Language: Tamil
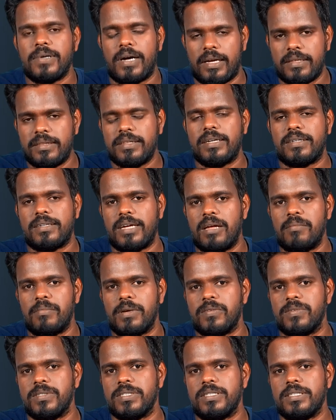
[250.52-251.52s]
அந்த
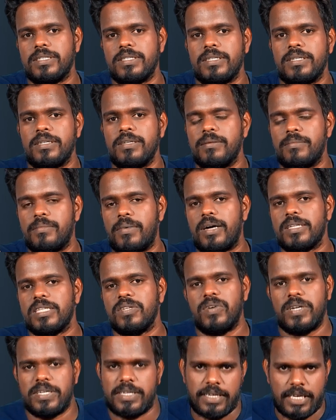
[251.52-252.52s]
டைமில் வந்து
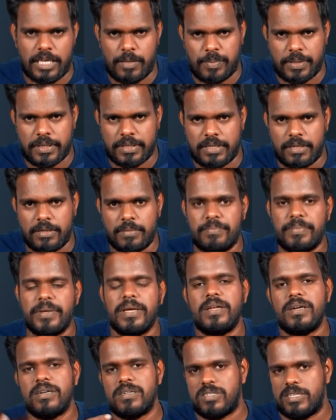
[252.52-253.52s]
மாதவிலக்கு ஏற்படுது
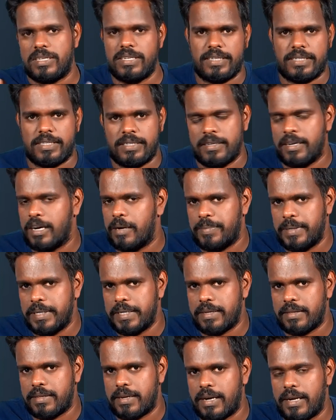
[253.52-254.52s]
பீரியட்ஸ் இருக்குது
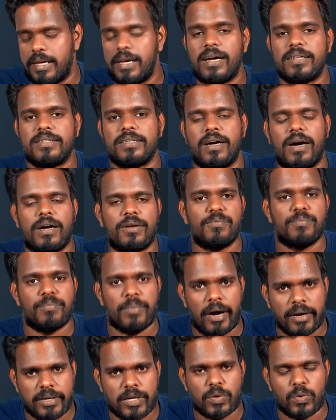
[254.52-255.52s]
அப்படிங்கிறதுனால அதை யாரும்
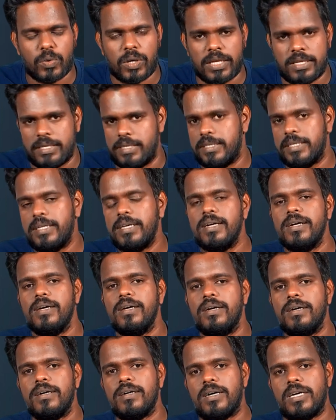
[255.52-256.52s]
பார்க்கக்கூடாதுன்னு
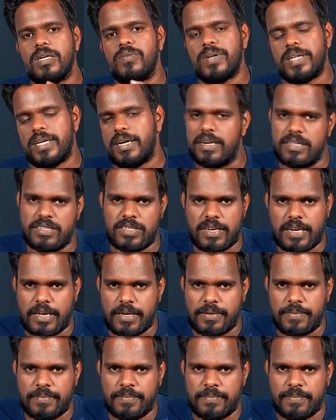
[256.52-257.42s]
கருவறையை அடைச்சிட்றாங்க